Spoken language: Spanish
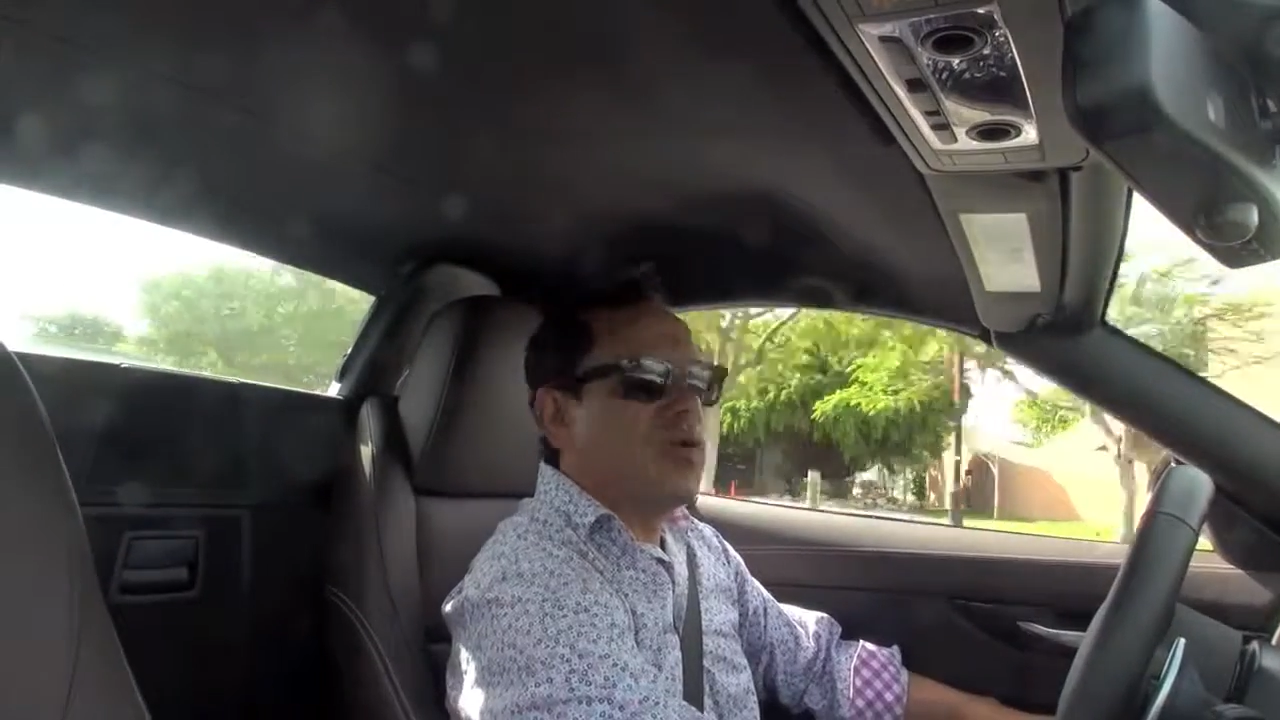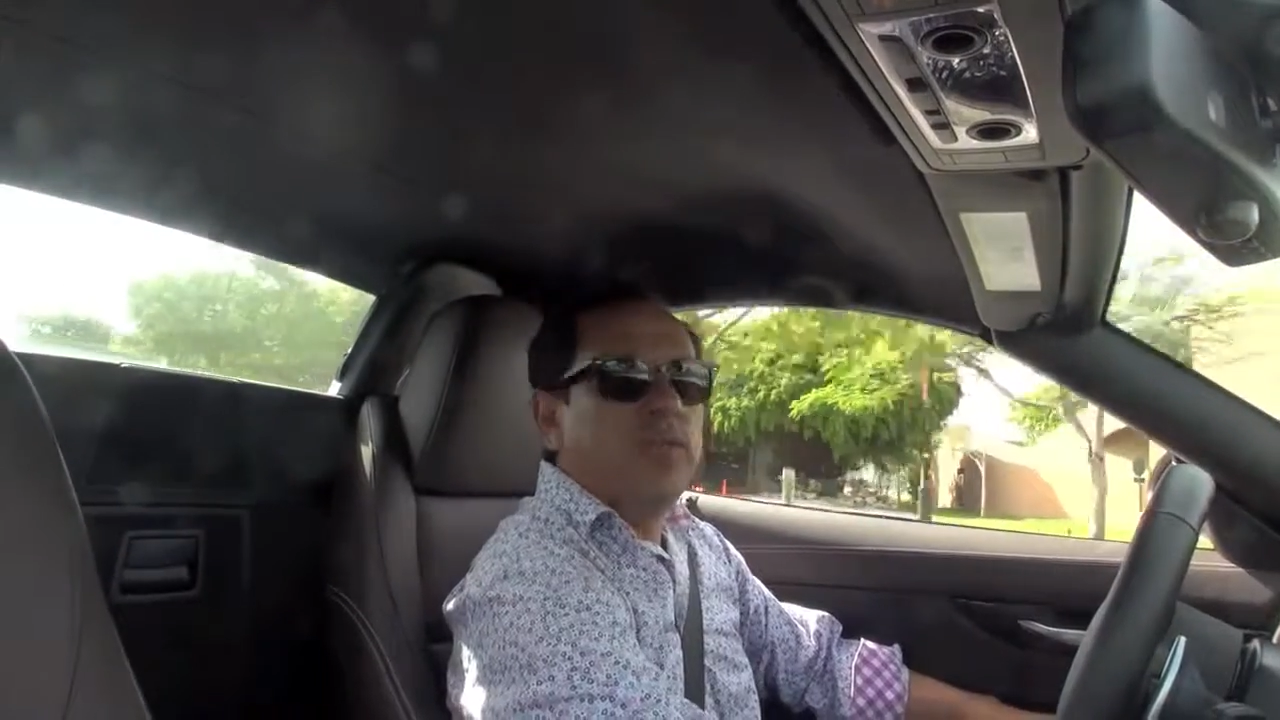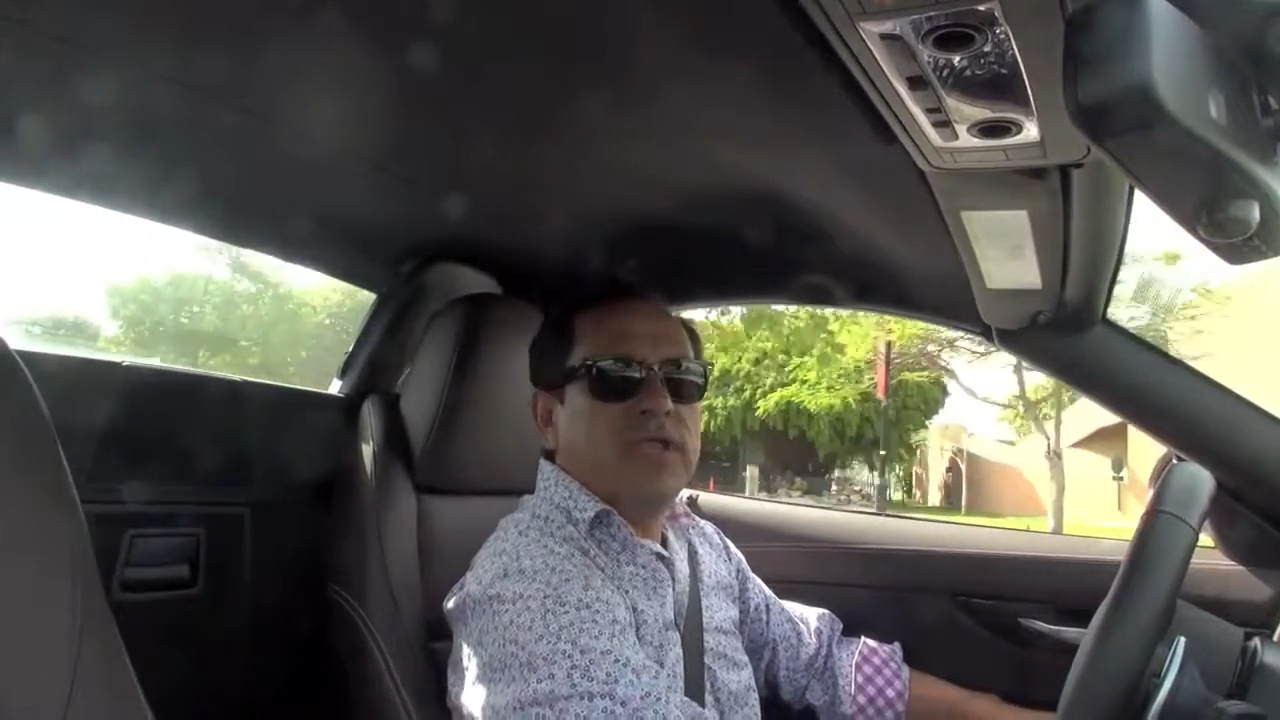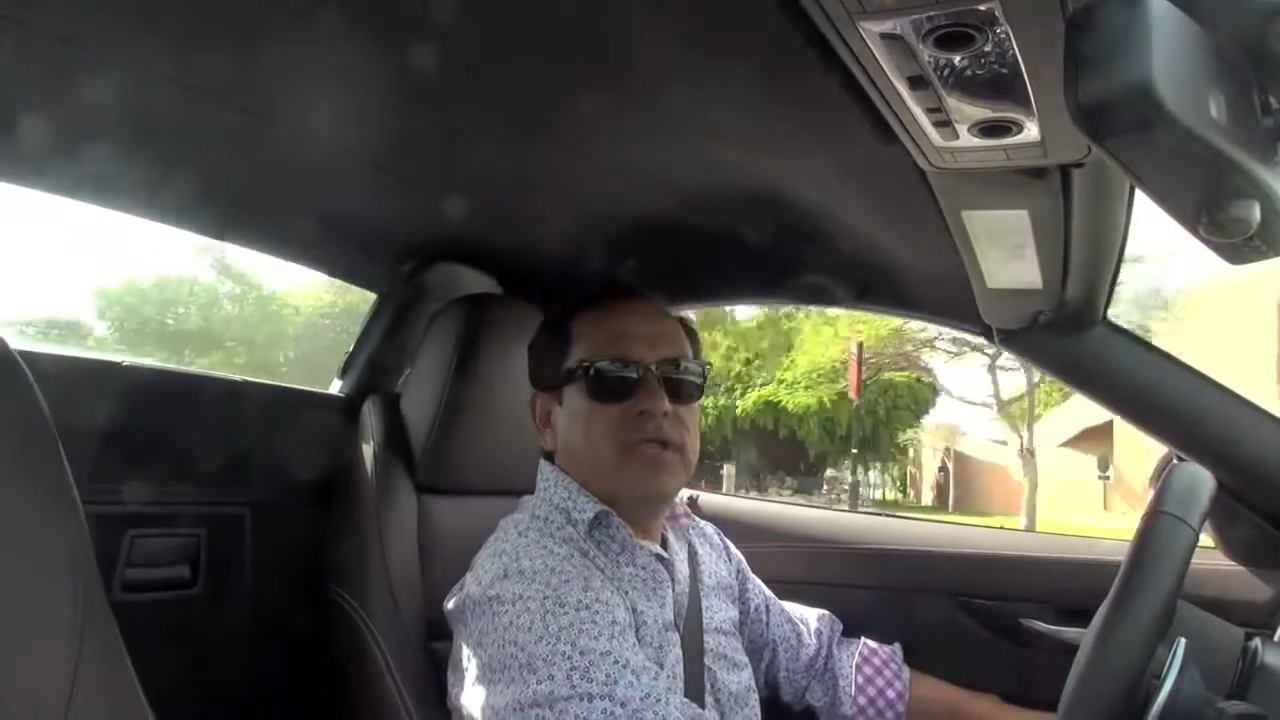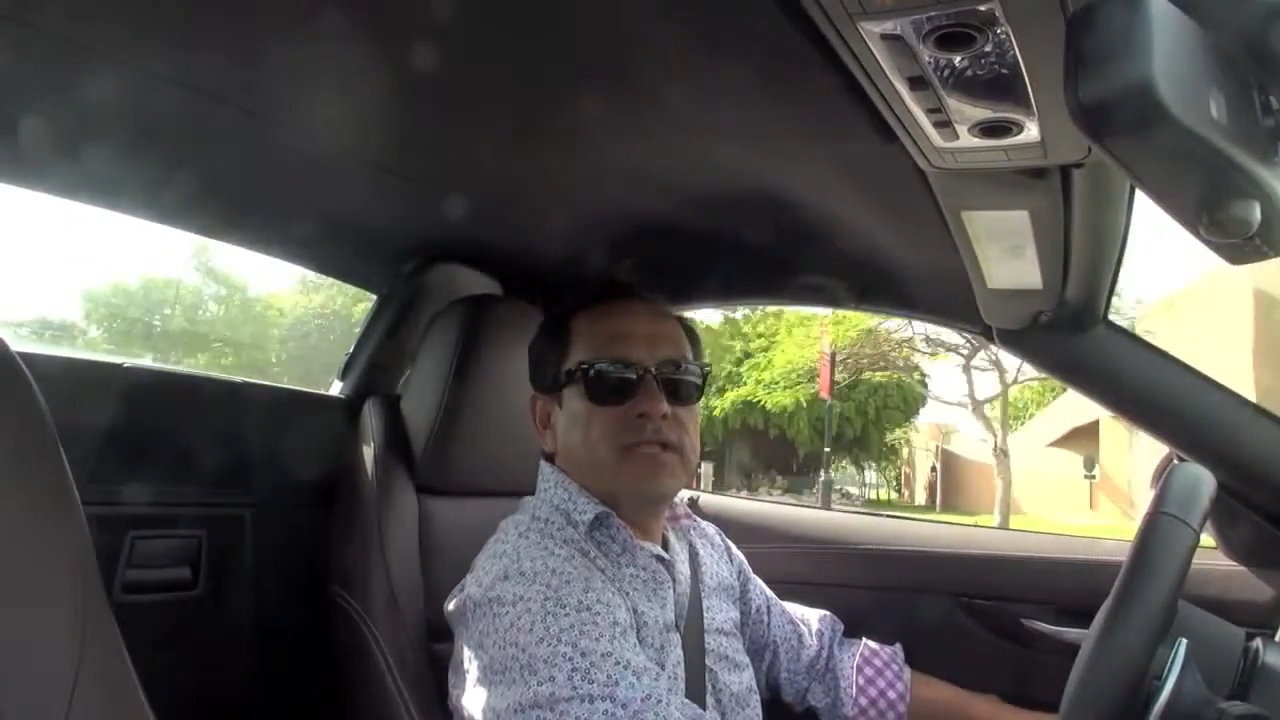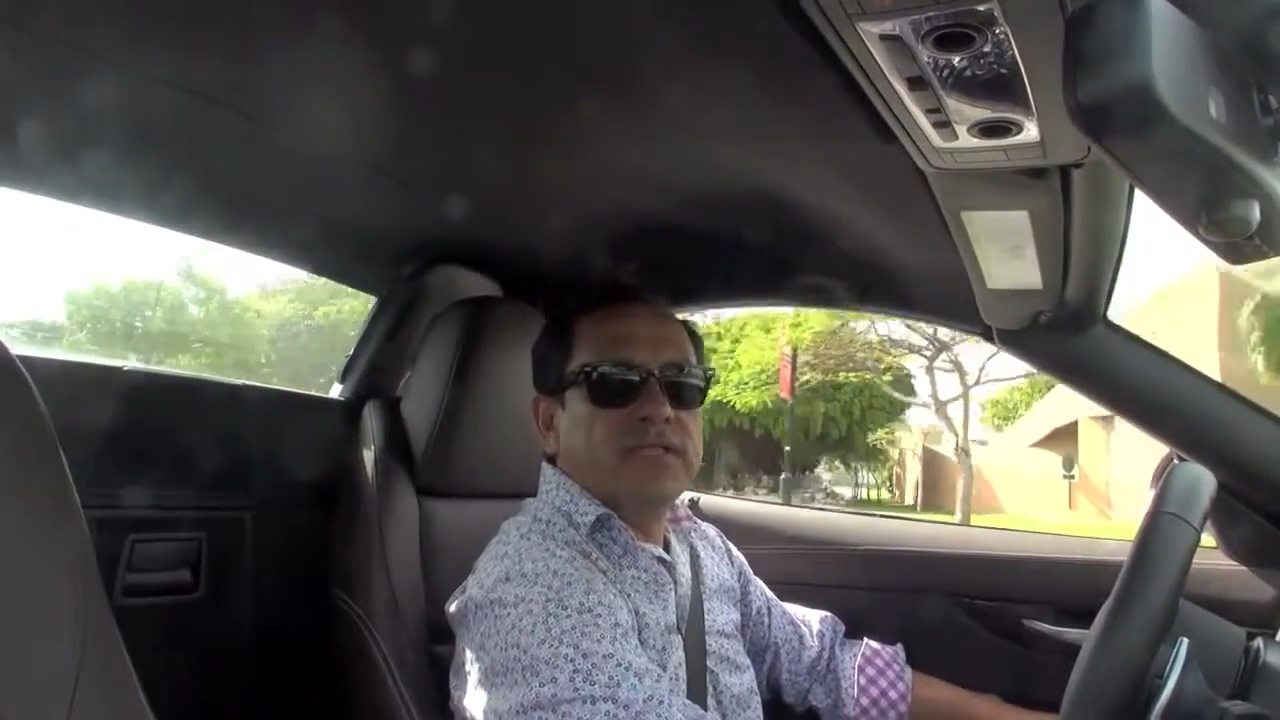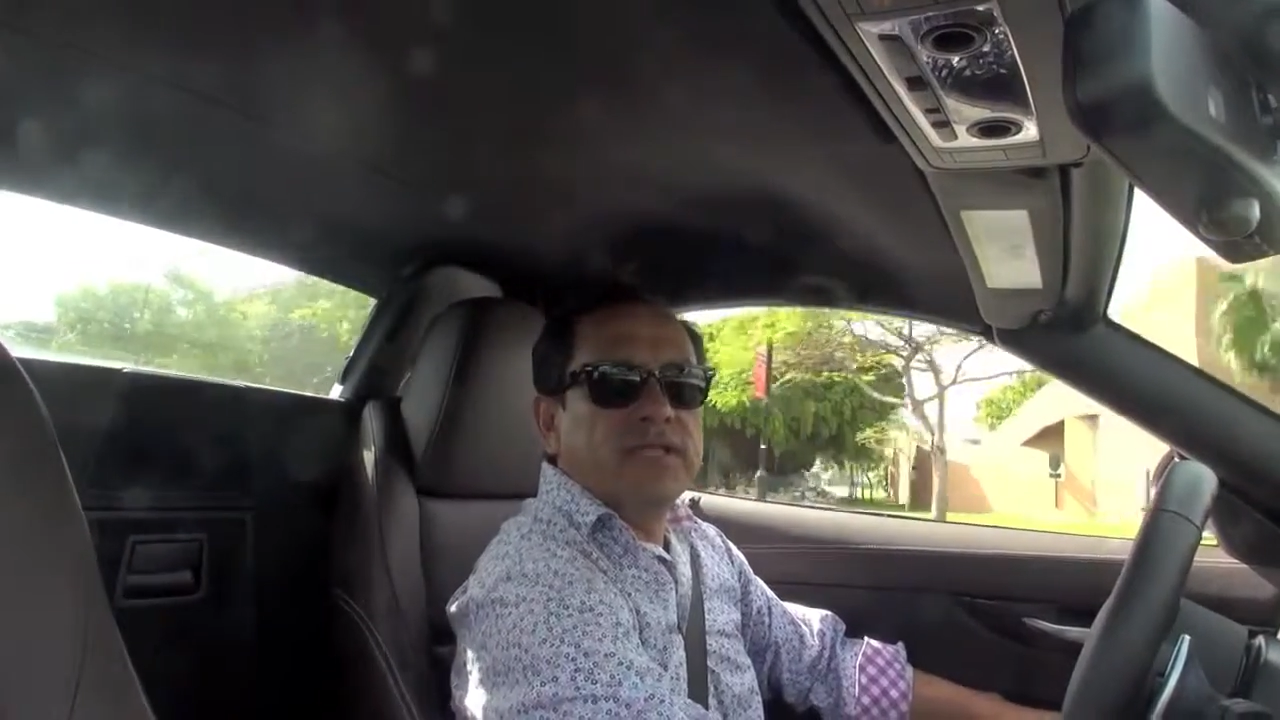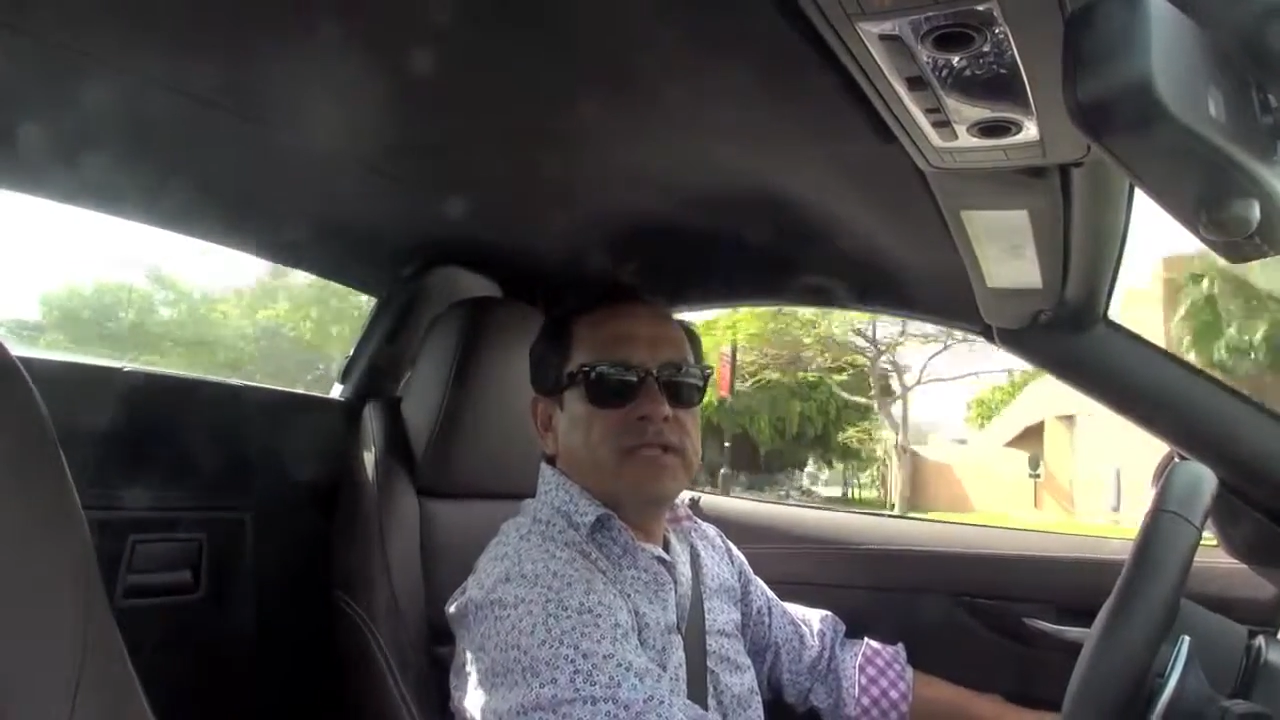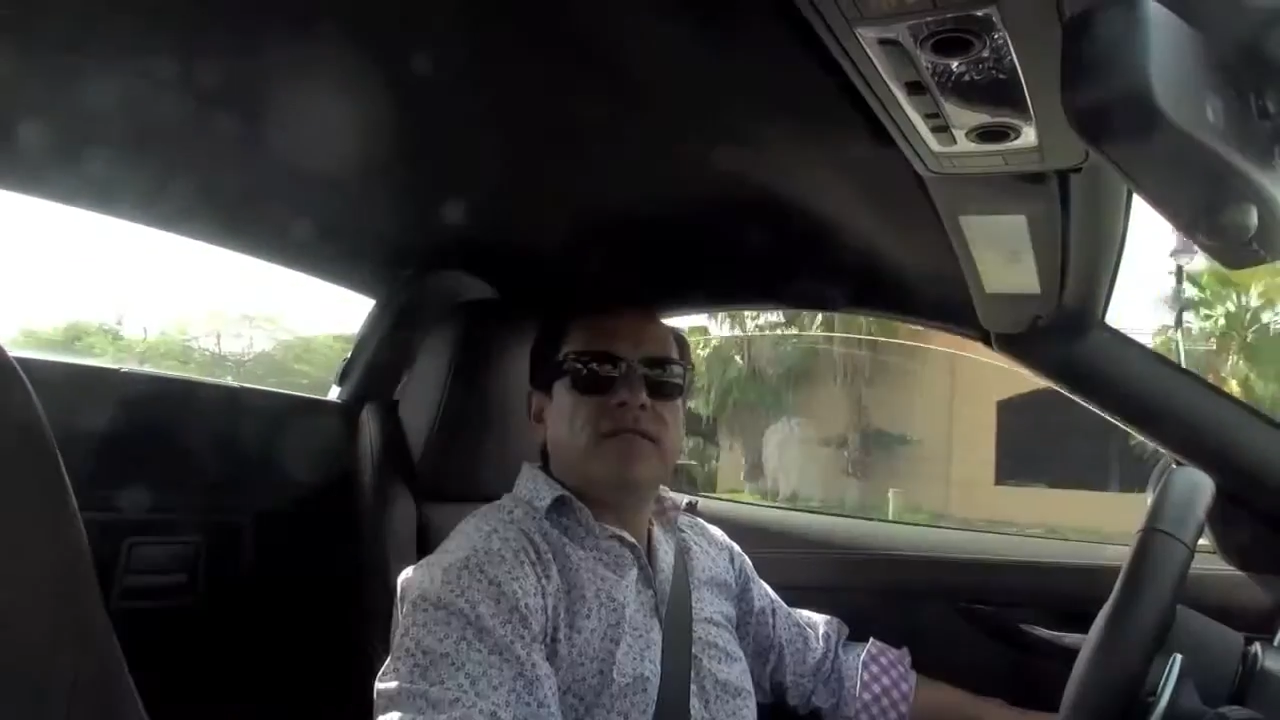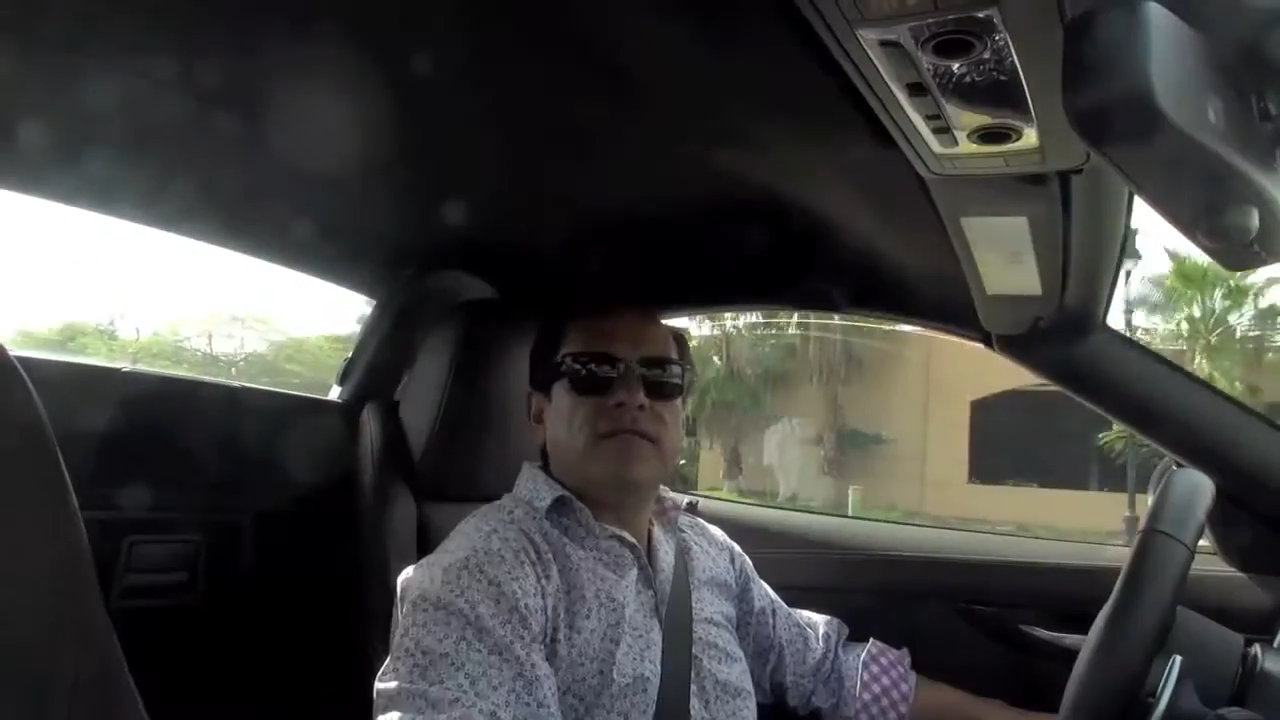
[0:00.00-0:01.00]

conveniente,